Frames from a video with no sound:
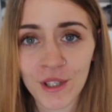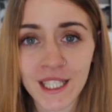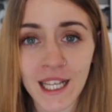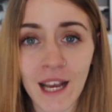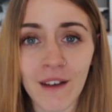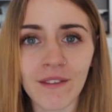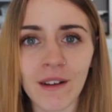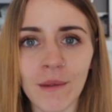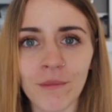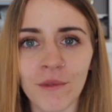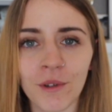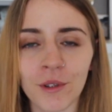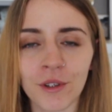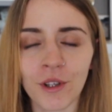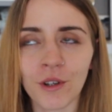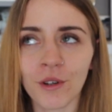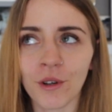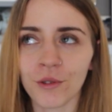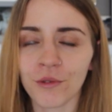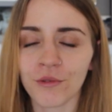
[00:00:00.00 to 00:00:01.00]
Chciałam Wam
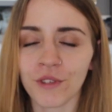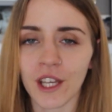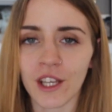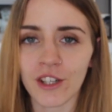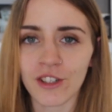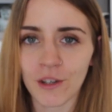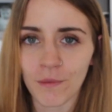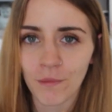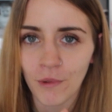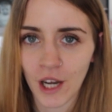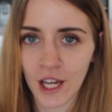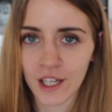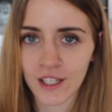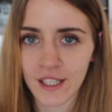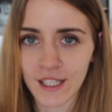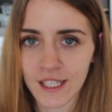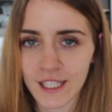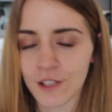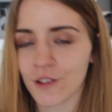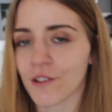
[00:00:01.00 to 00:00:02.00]
tylko tutaj jeszcze
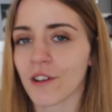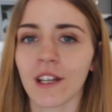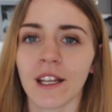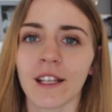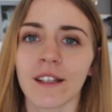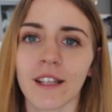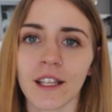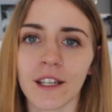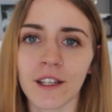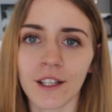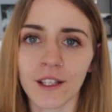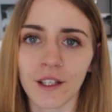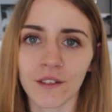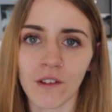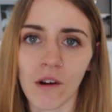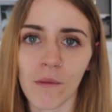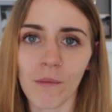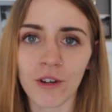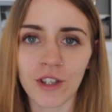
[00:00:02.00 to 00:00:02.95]
polecić stronę internetową,